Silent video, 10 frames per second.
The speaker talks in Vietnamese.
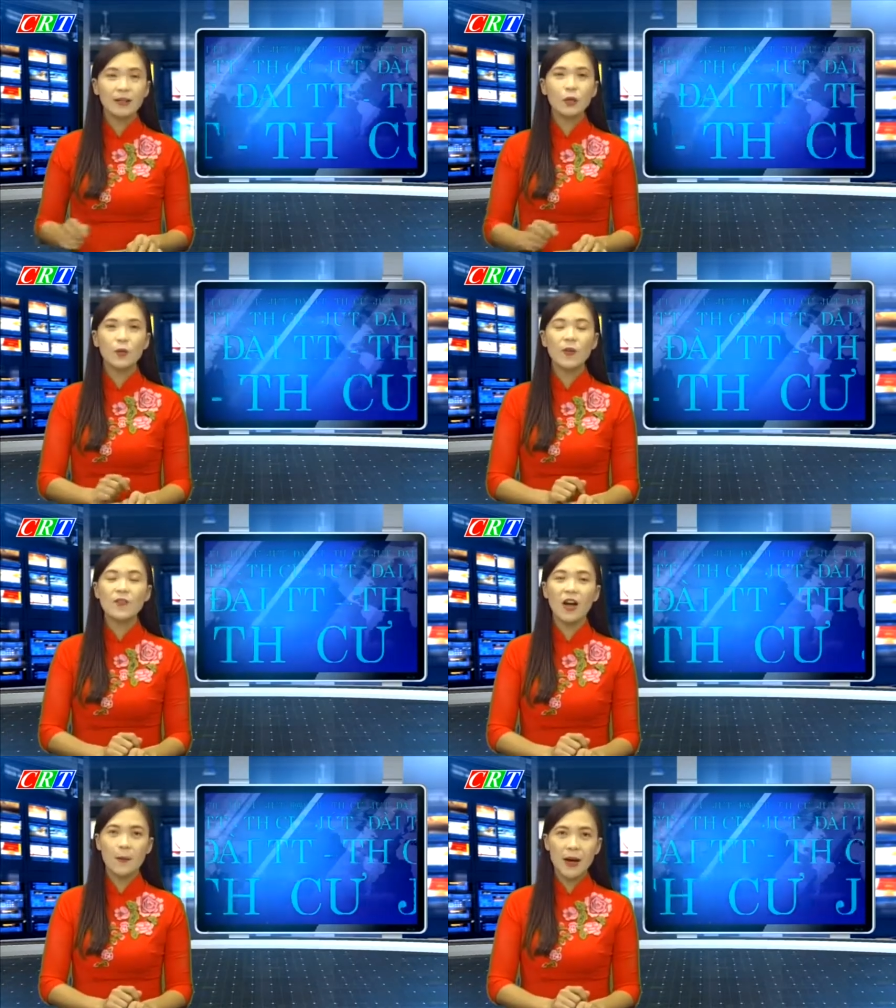Thưa quý vị
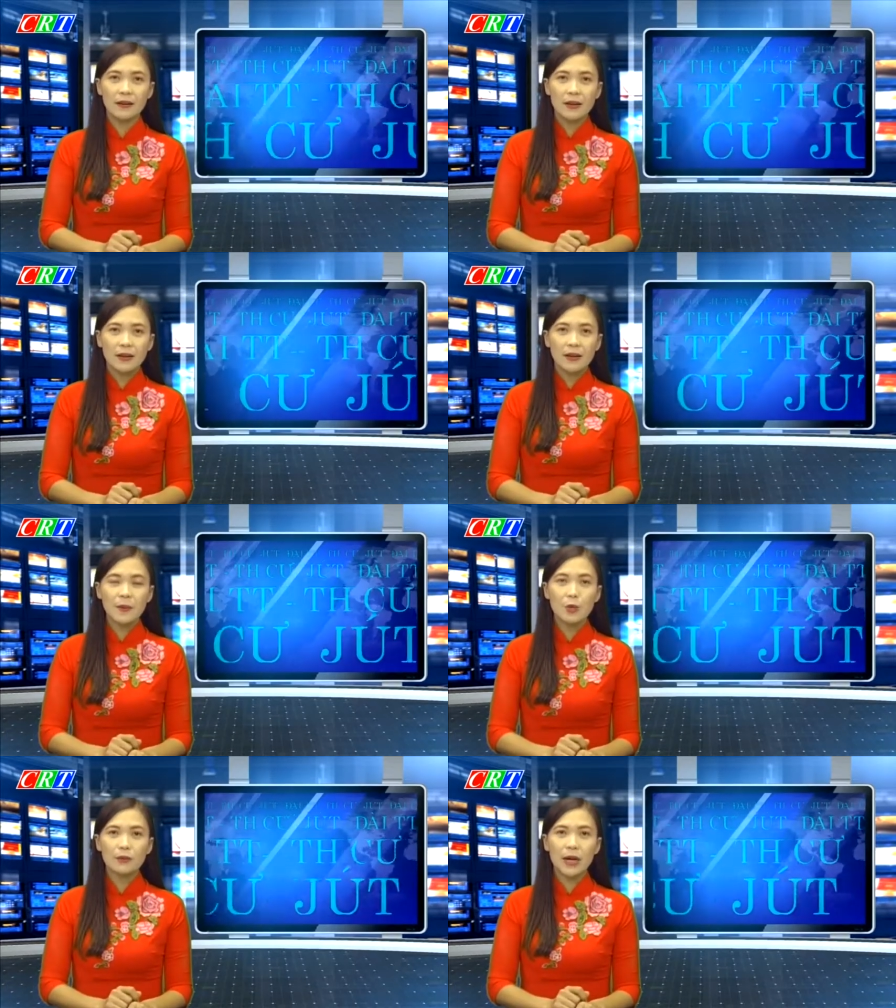và các bạn, ngày
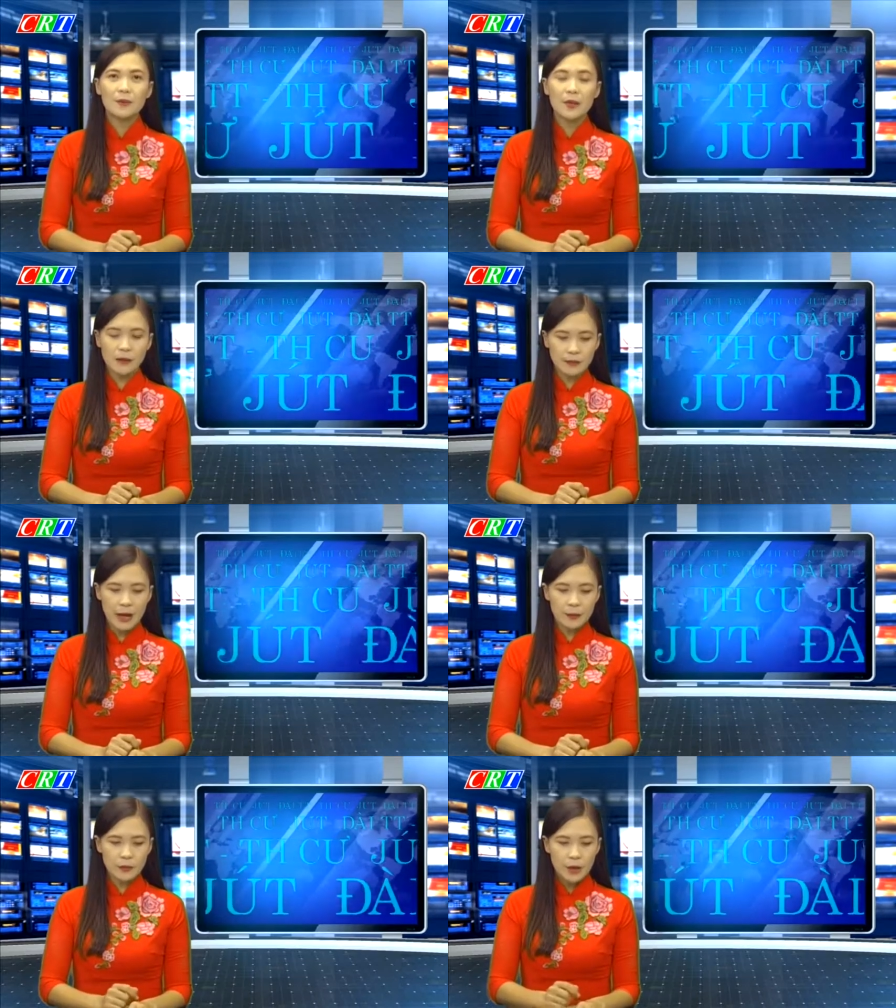8 tháng
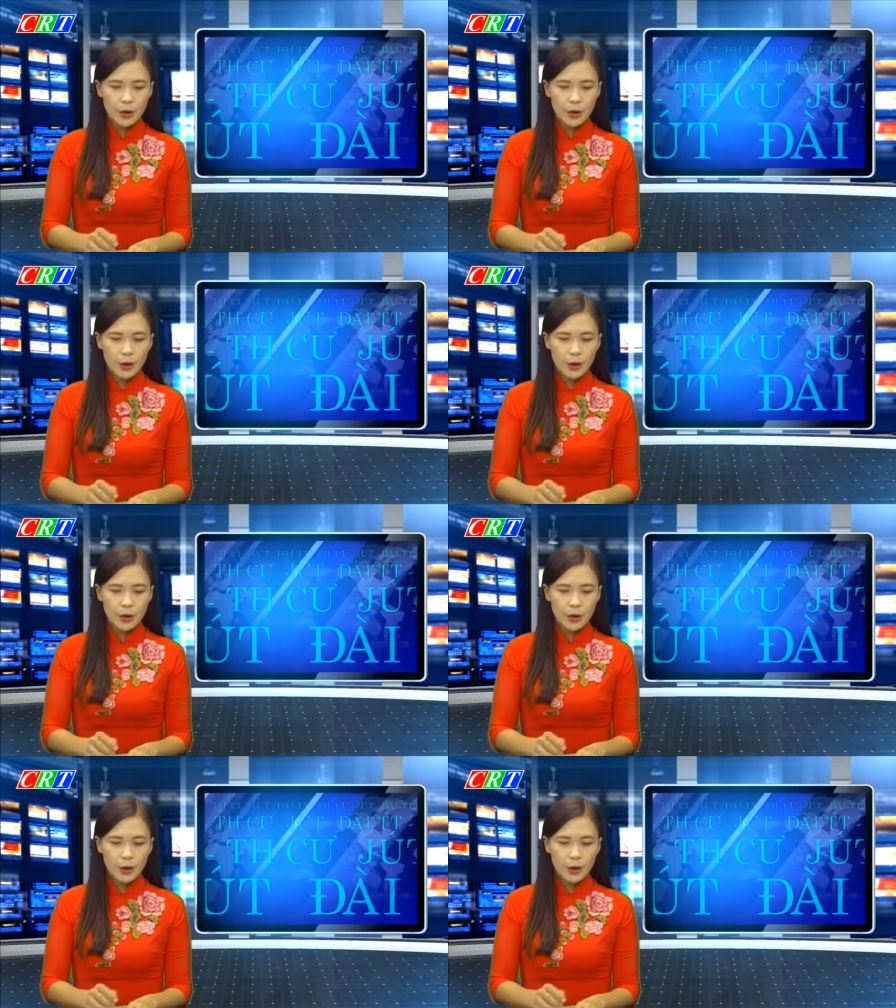8,